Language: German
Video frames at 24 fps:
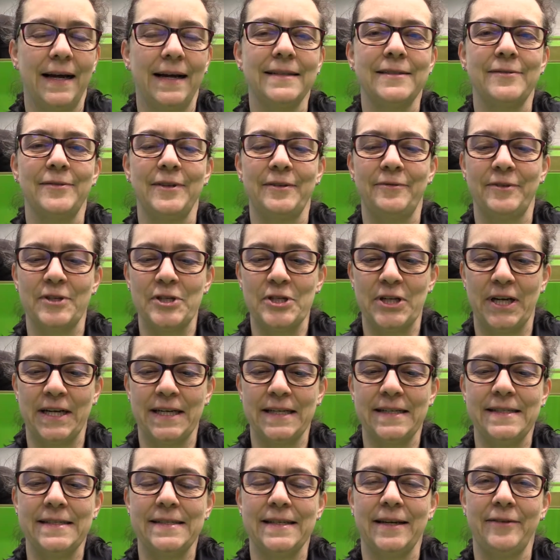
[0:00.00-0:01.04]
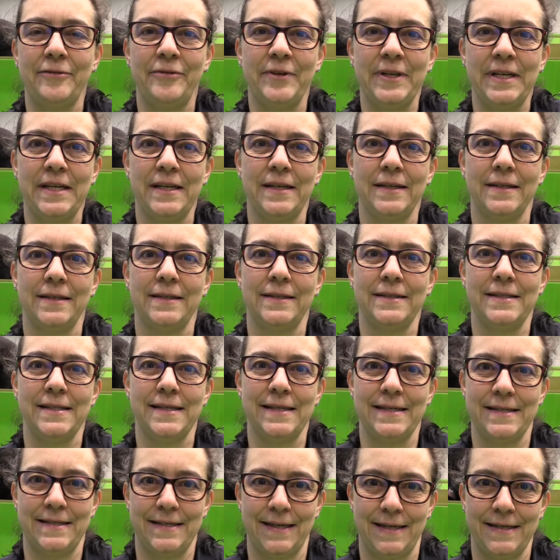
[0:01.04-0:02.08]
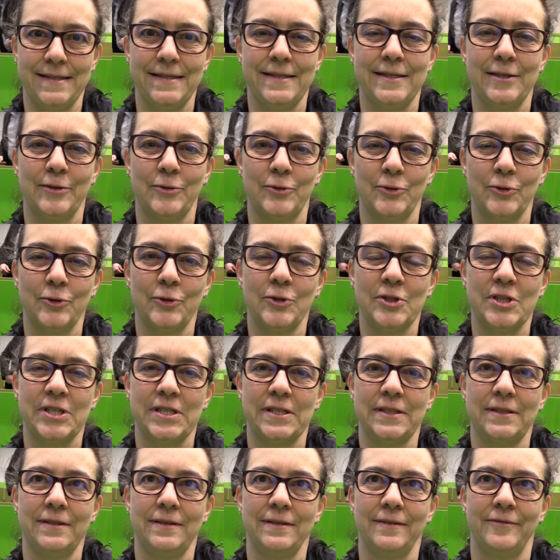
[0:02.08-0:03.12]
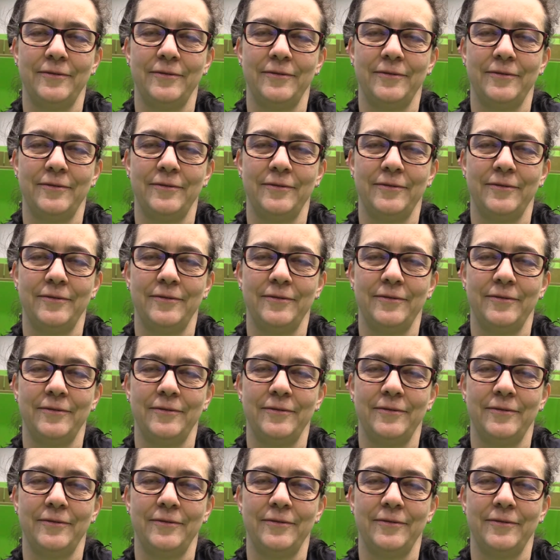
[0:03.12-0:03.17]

Es wird wahrscheinlich sehr viel äh, Digitalisierung nutzen,